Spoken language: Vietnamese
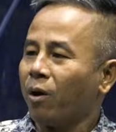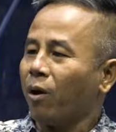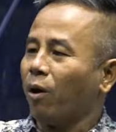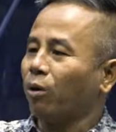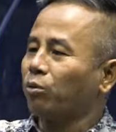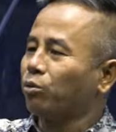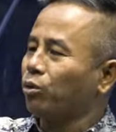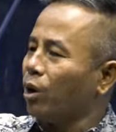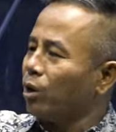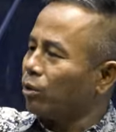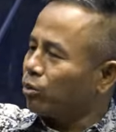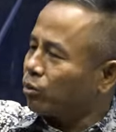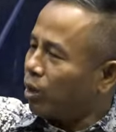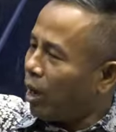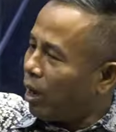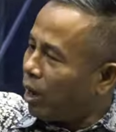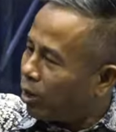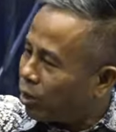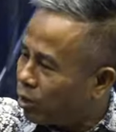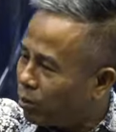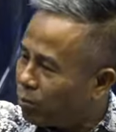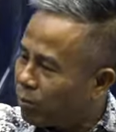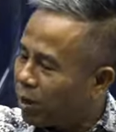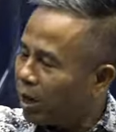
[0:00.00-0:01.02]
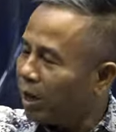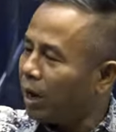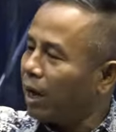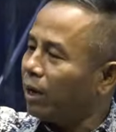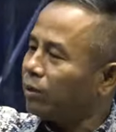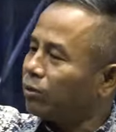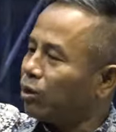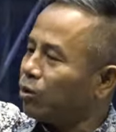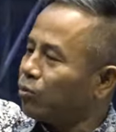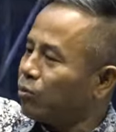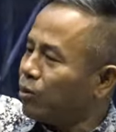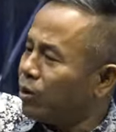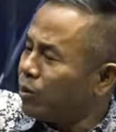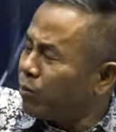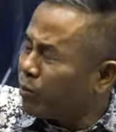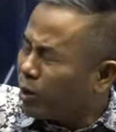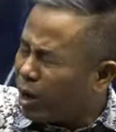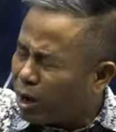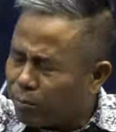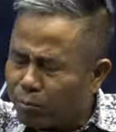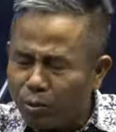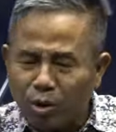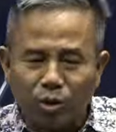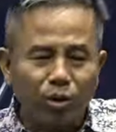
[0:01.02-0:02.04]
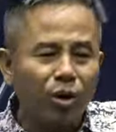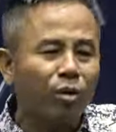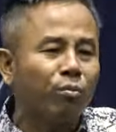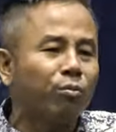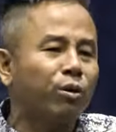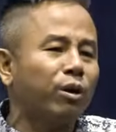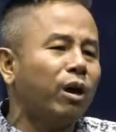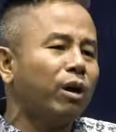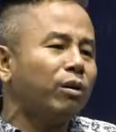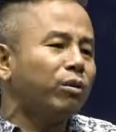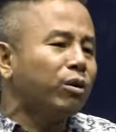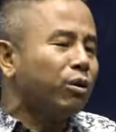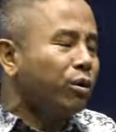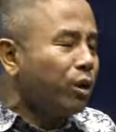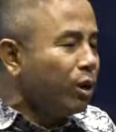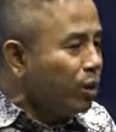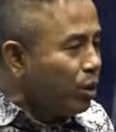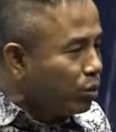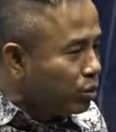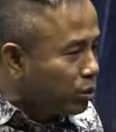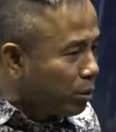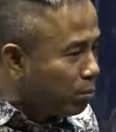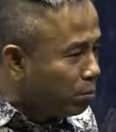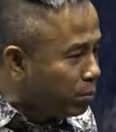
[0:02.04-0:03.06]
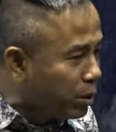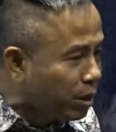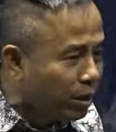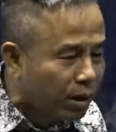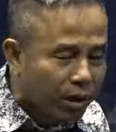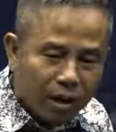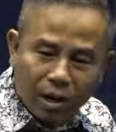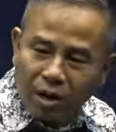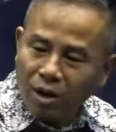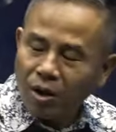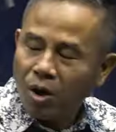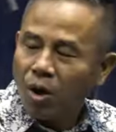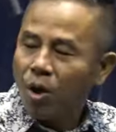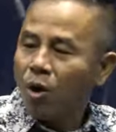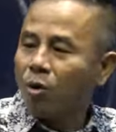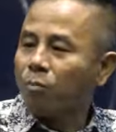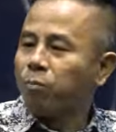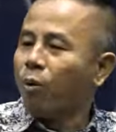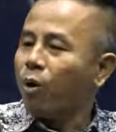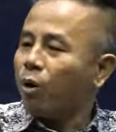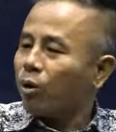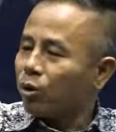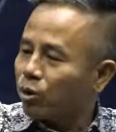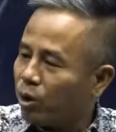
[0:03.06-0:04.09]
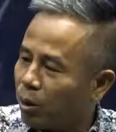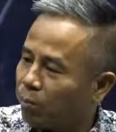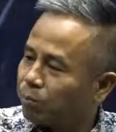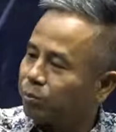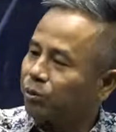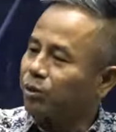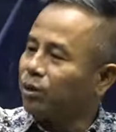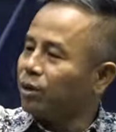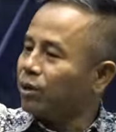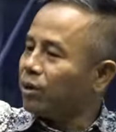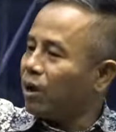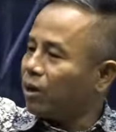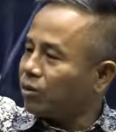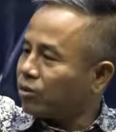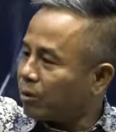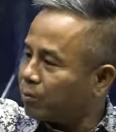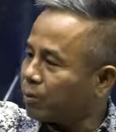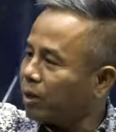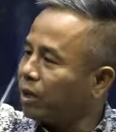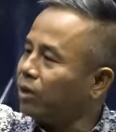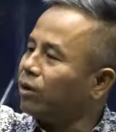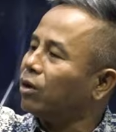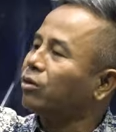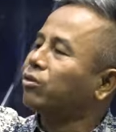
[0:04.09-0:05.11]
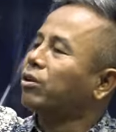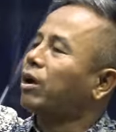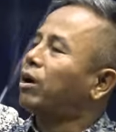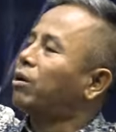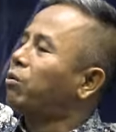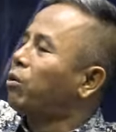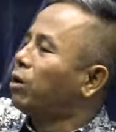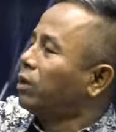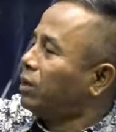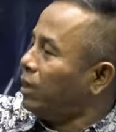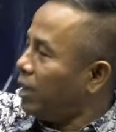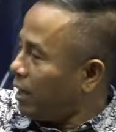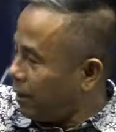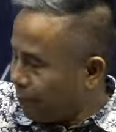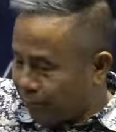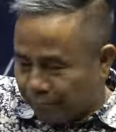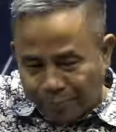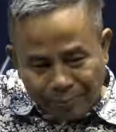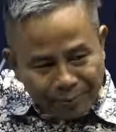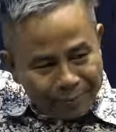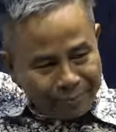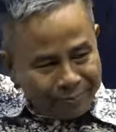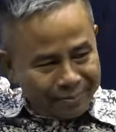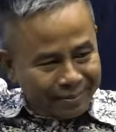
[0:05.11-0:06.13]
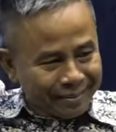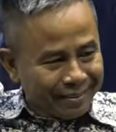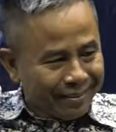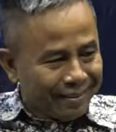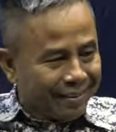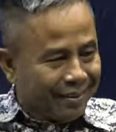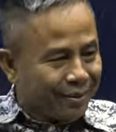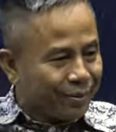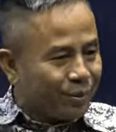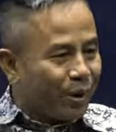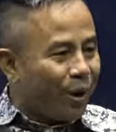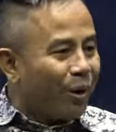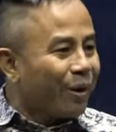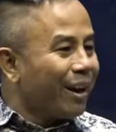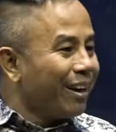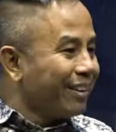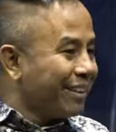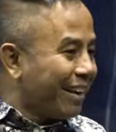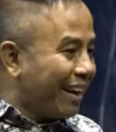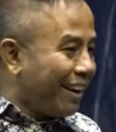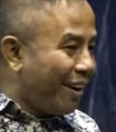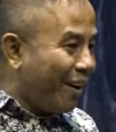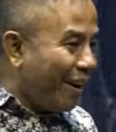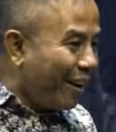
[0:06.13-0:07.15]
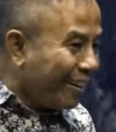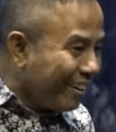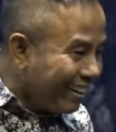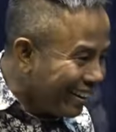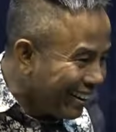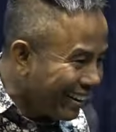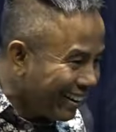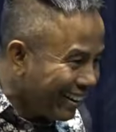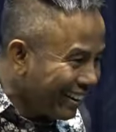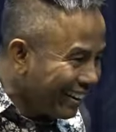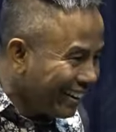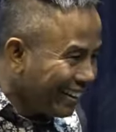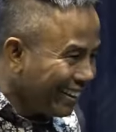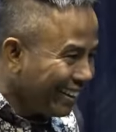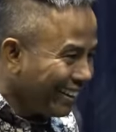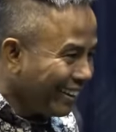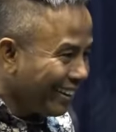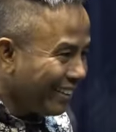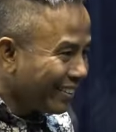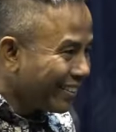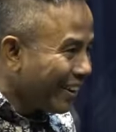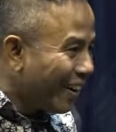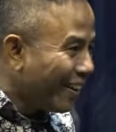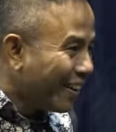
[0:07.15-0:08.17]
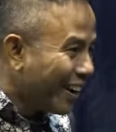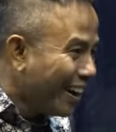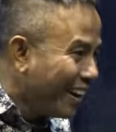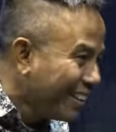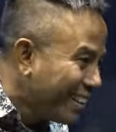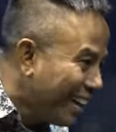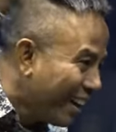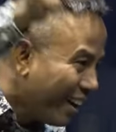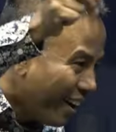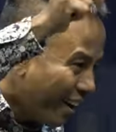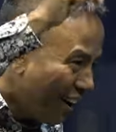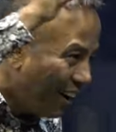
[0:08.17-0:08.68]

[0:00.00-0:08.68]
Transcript: hồi vậy ta khiêm khai tôi vì rap bỏ ra vì rap đi đi đi chùm nữa bộ khiêm chưa đo sắp ngay đòi xa quất á trong khen chăng ọt trong khen chăng